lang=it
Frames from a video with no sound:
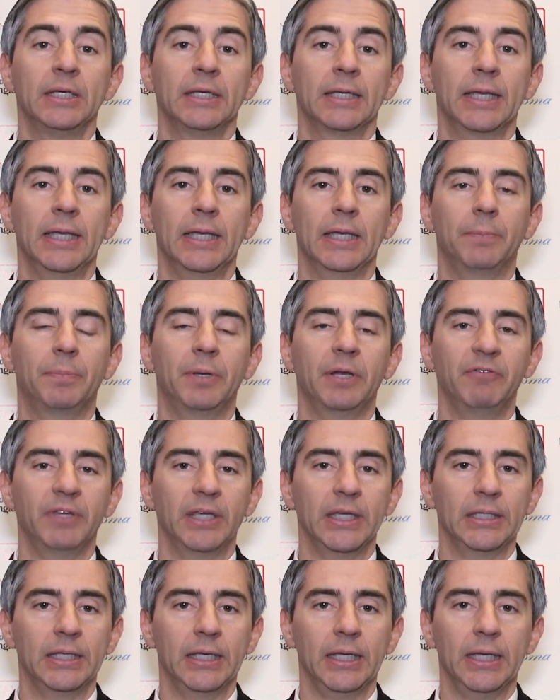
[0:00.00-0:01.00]
che
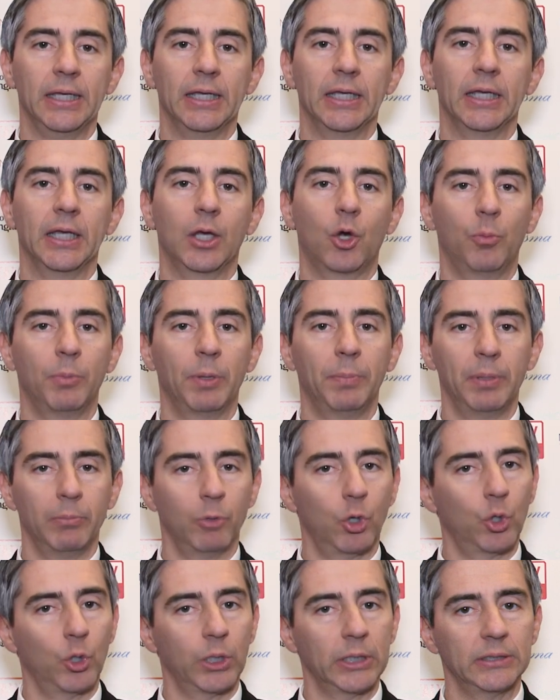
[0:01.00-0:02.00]
prevede eh, come
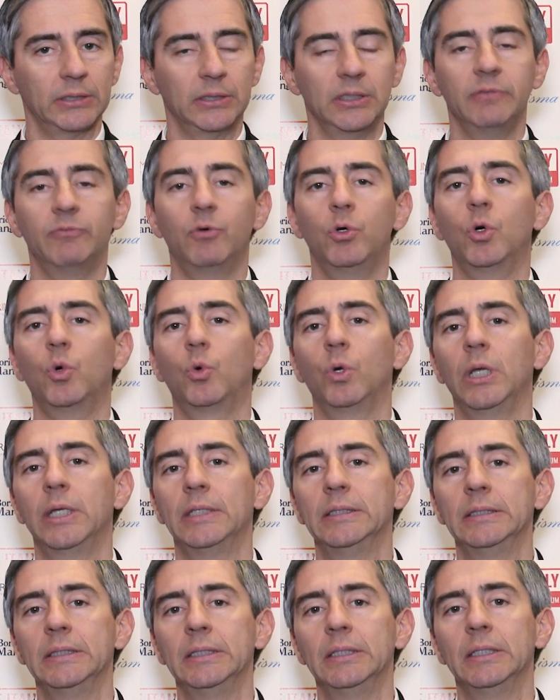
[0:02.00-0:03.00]
primo correttivo
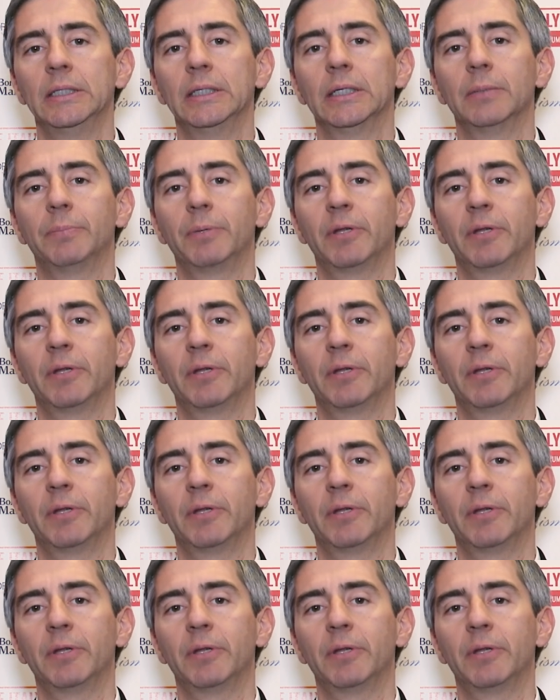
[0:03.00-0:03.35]
quella di eh,